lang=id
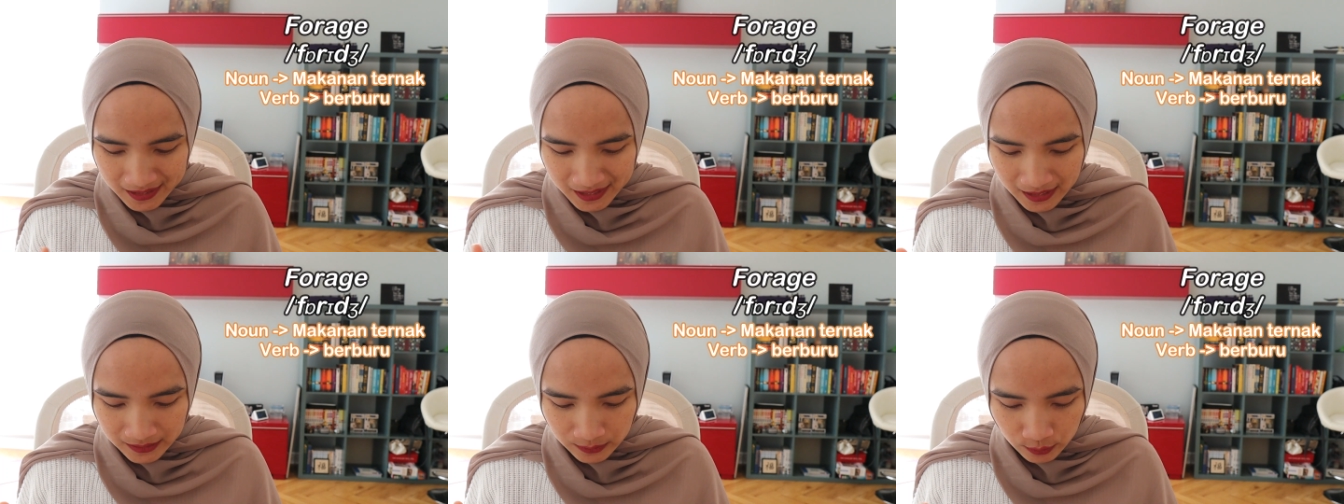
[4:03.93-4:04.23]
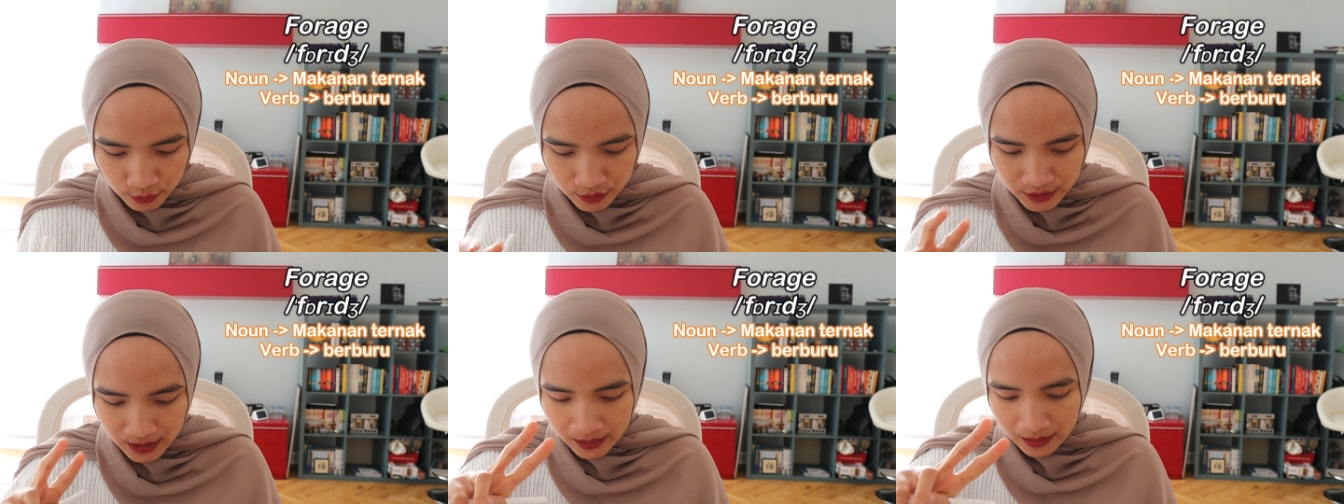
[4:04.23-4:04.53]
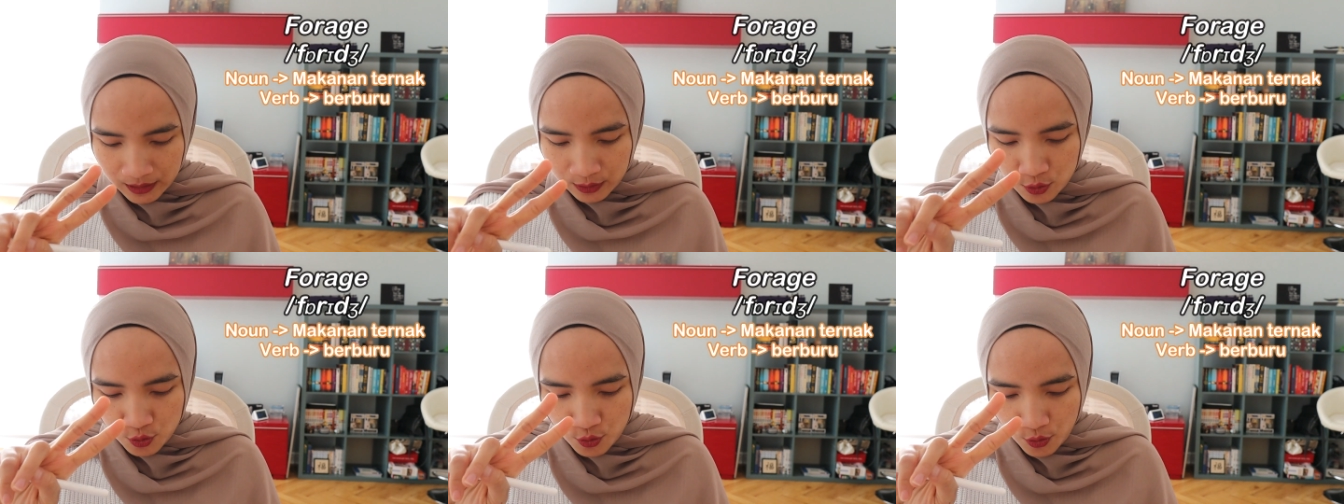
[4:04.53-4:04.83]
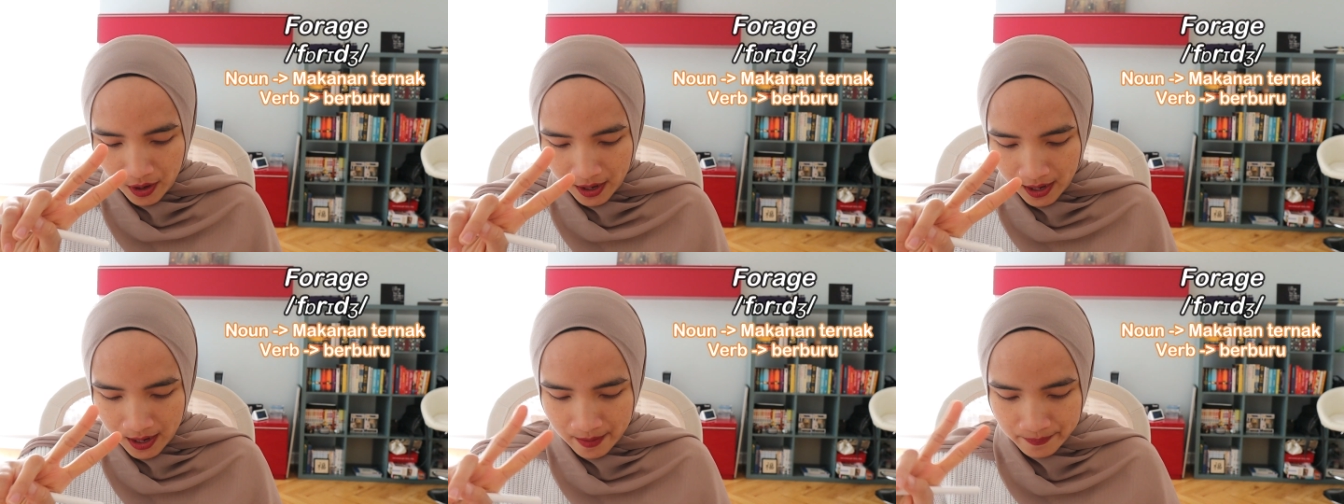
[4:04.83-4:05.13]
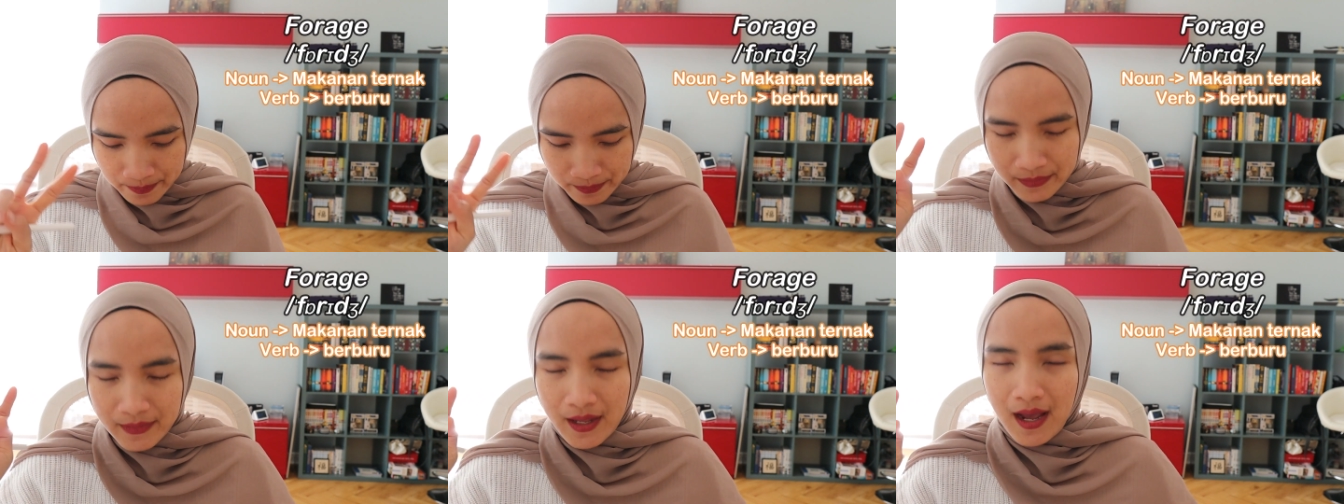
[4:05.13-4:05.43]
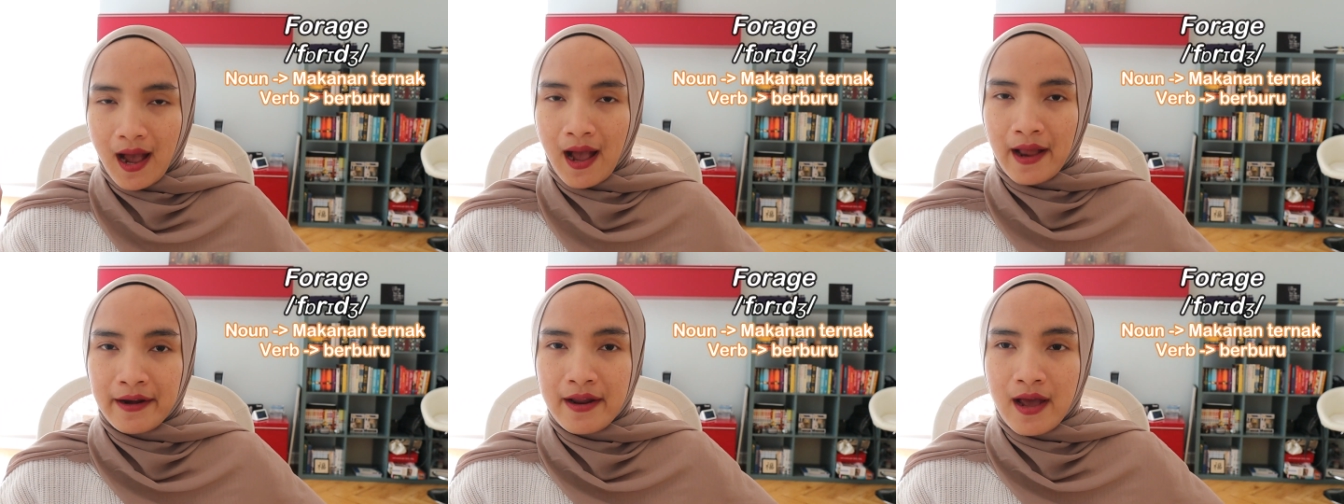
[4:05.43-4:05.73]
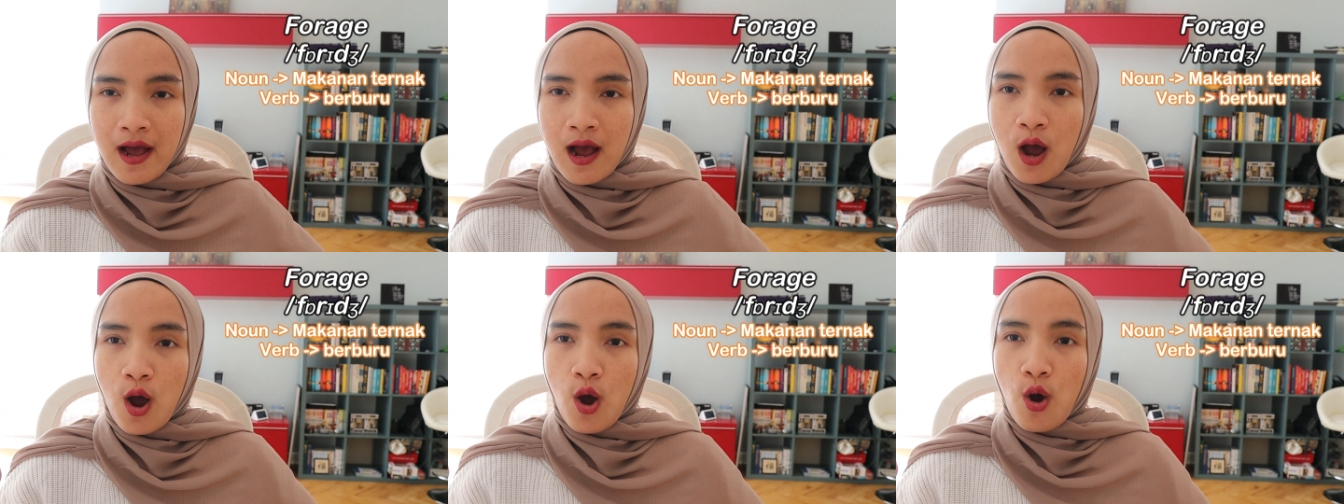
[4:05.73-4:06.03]
Nah, terus yang kedua
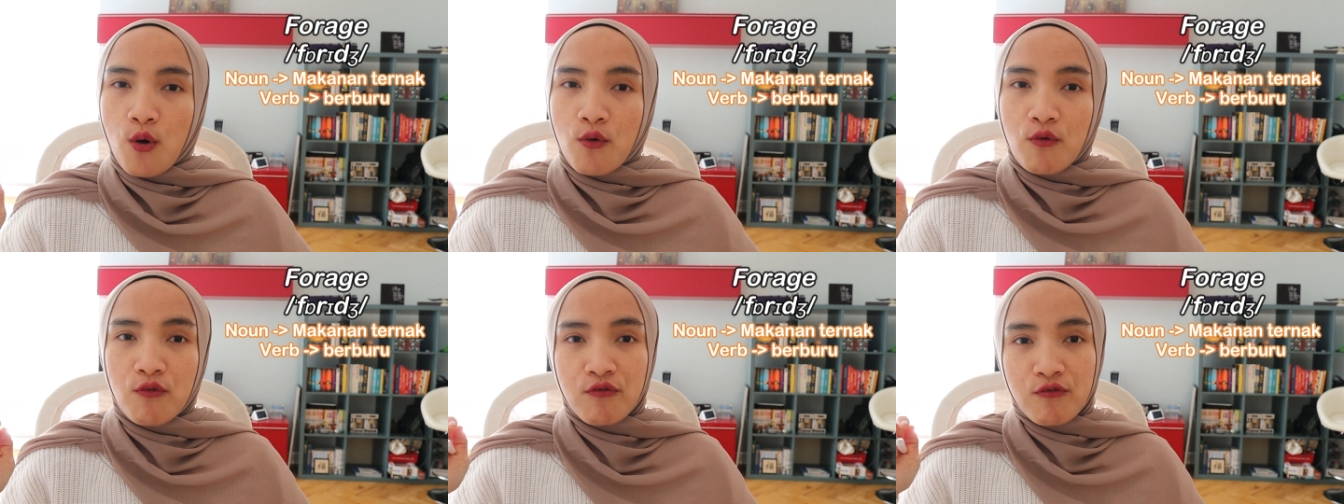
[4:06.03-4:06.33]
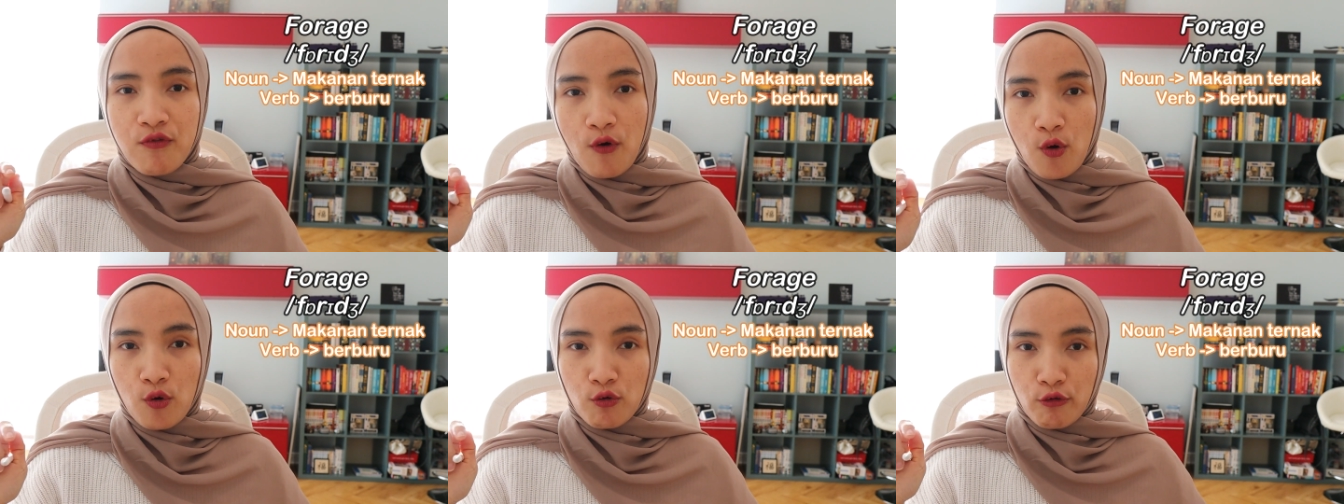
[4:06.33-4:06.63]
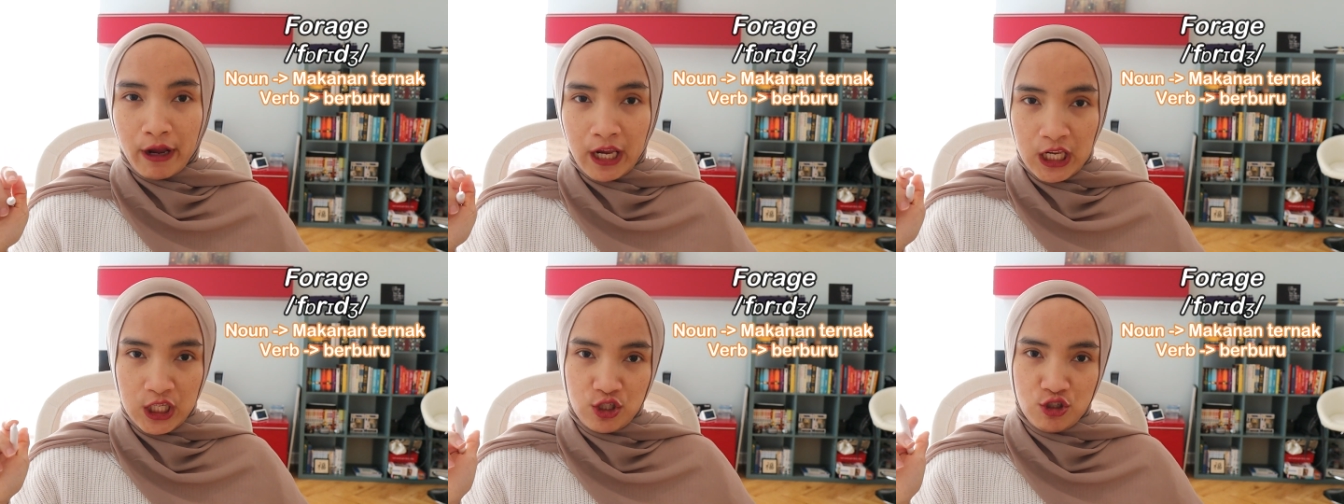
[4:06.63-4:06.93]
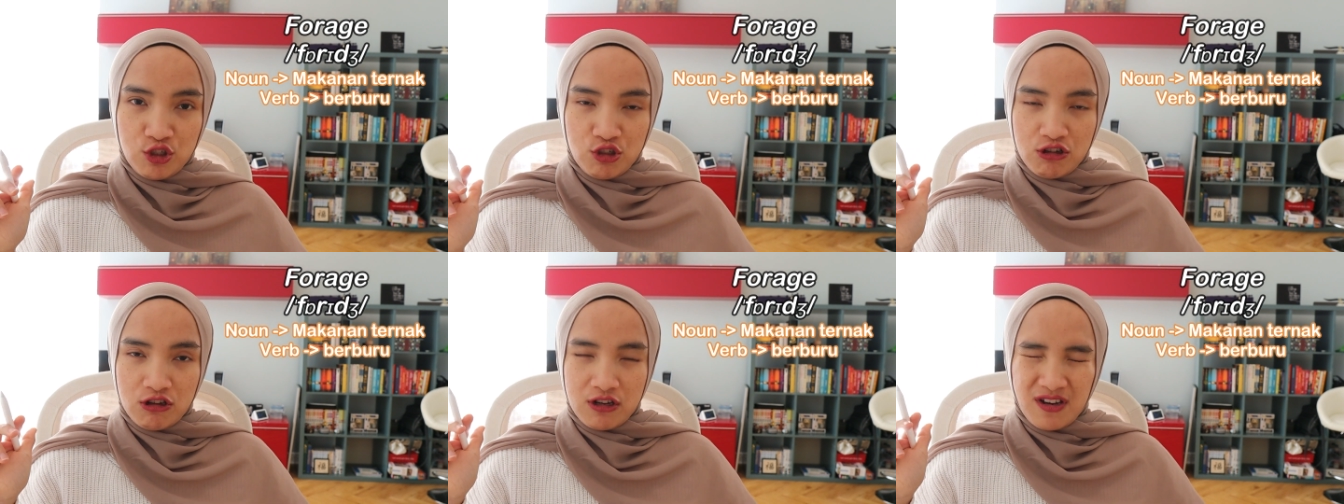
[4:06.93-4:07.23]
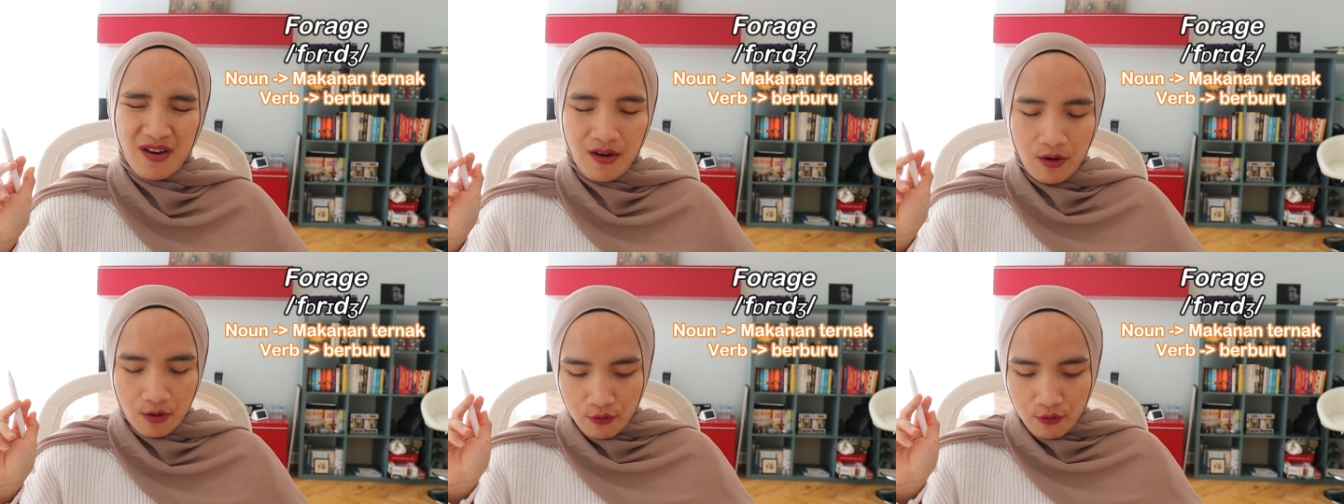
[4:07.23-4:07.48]
ada forage.